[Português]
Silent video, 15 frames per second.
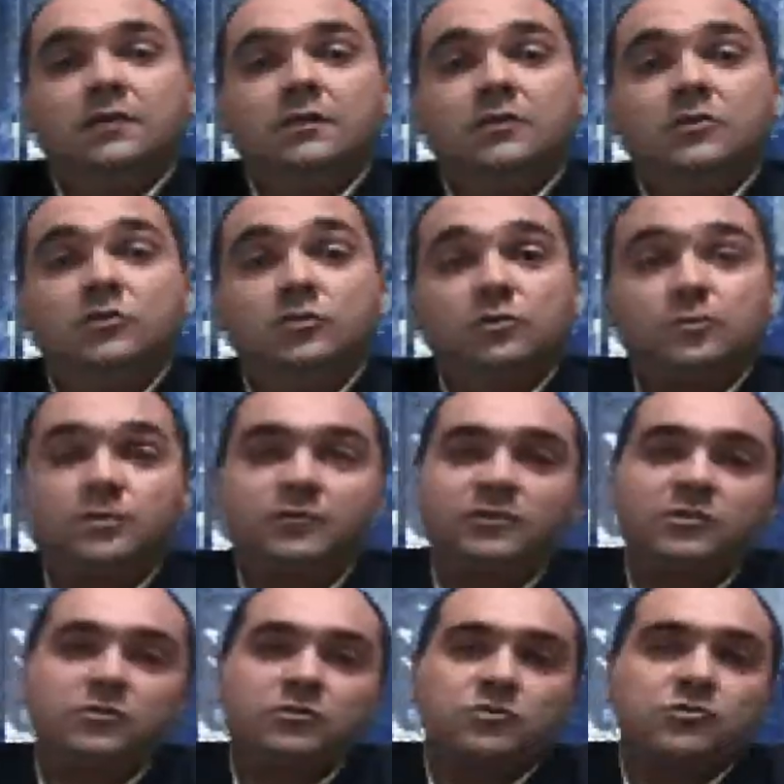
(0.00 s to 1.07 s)
Eu sou o
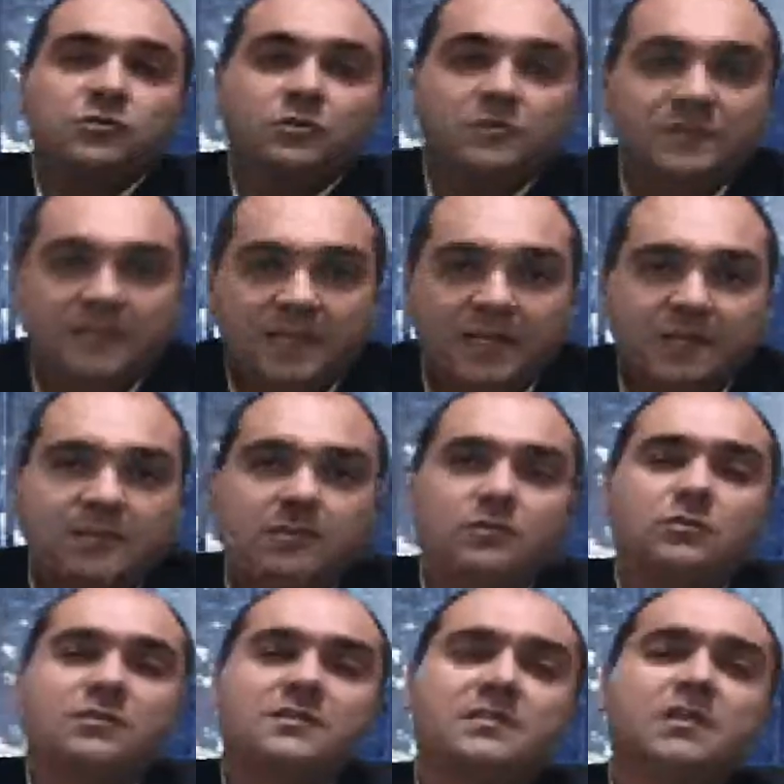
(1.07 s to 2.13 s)
professor Júlio César
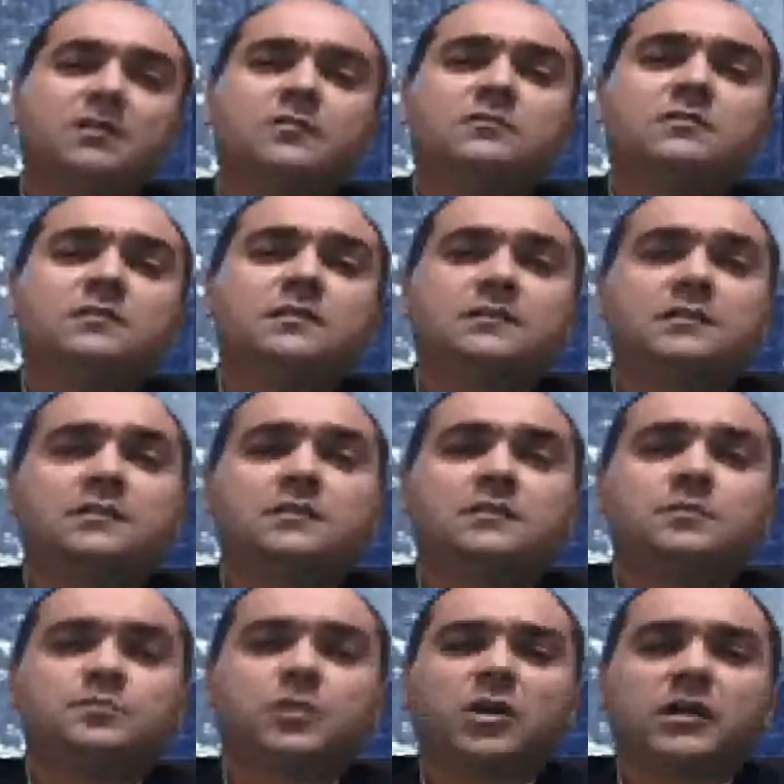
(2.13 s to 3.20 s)
Gonçalves,
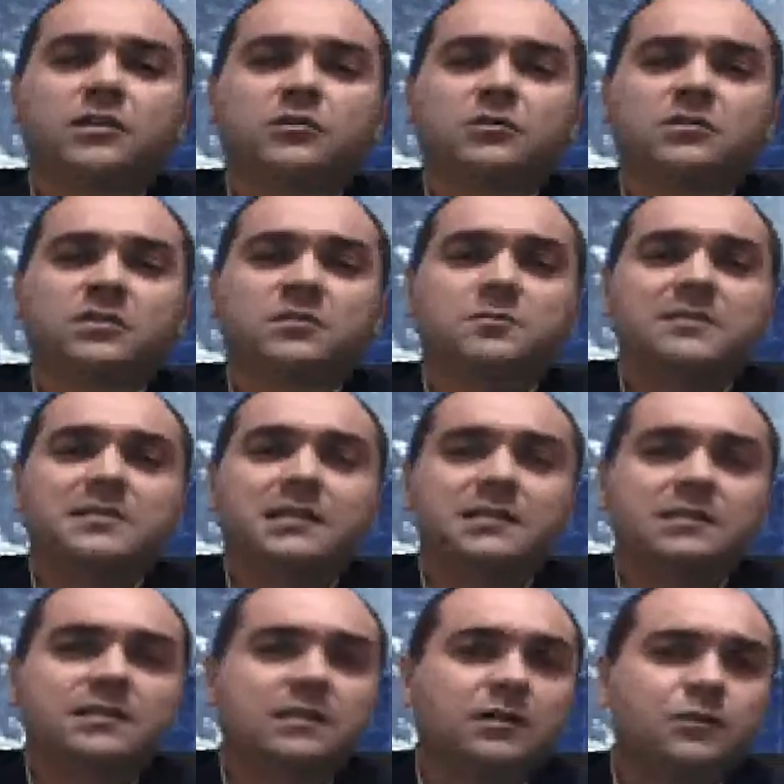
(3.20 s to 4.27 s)
pró-reitor de
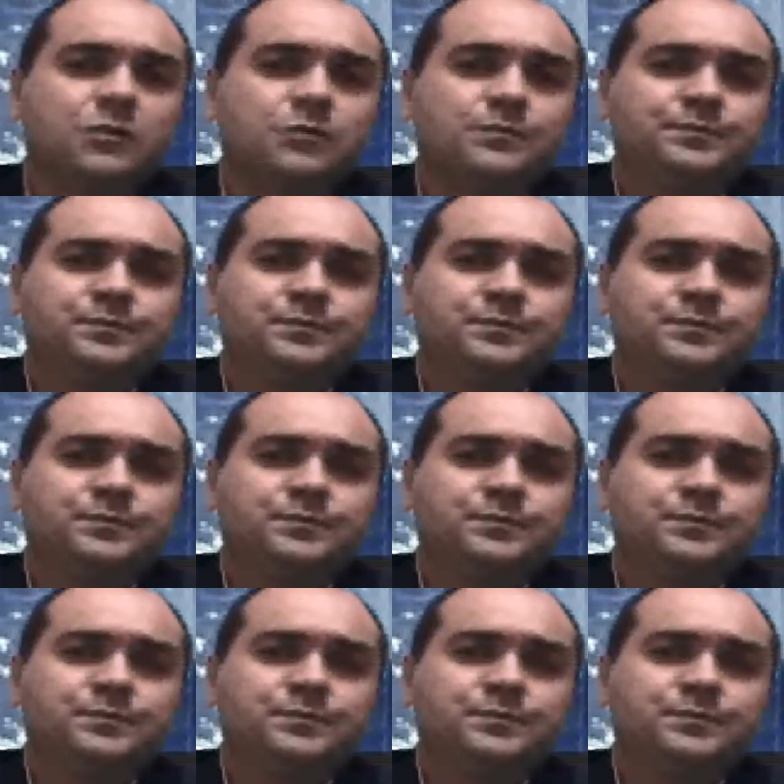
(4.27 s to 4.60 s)
administração,